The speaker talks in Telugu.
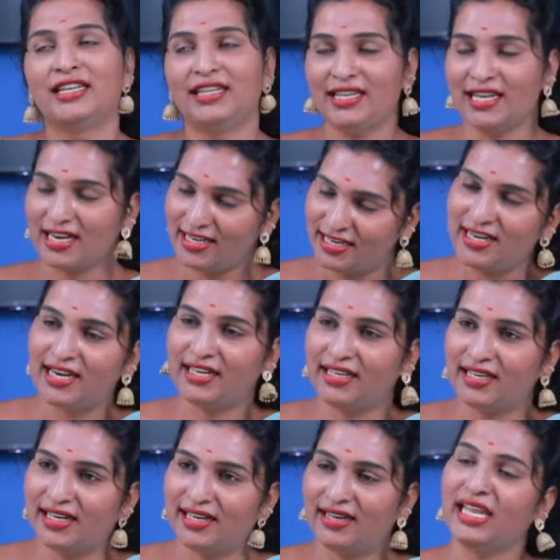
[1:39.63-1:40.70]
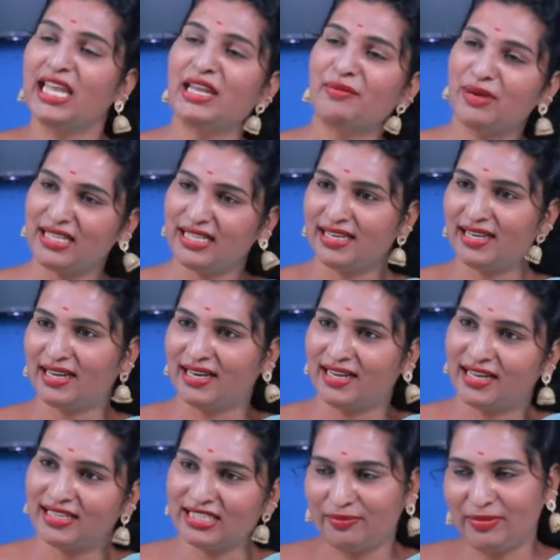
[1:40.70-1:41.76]
నేను అన్నీ అడిగిన ఏమైంది
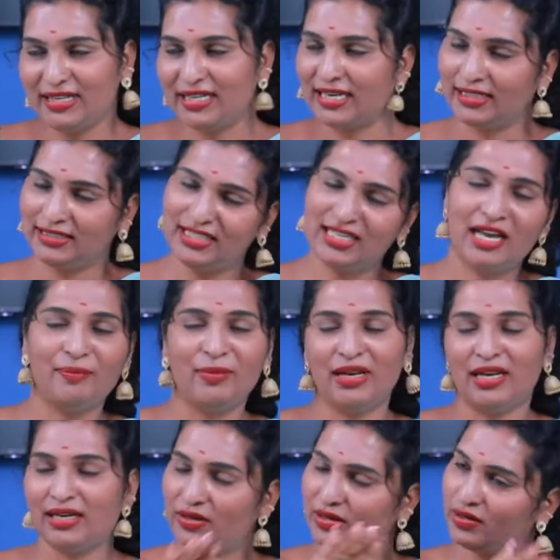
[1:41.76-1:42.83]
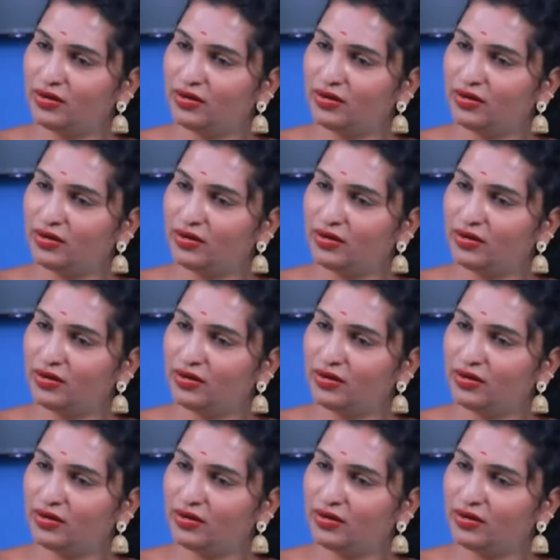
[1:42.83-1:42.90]
నాన్న అని చెప్పి ఇట్లా అడిగితే ఆ పిల్ల